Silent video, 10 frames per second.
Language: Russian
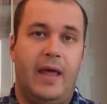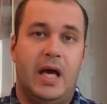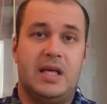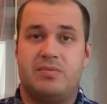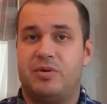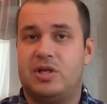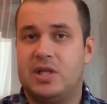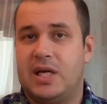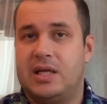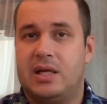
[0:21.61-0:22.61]
Есть
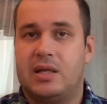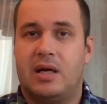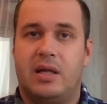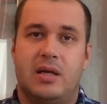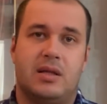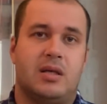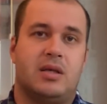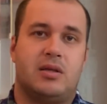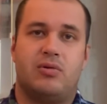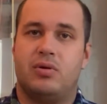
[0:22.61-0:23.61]
почитатели таланта,
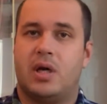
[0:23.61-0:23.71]
есть люди,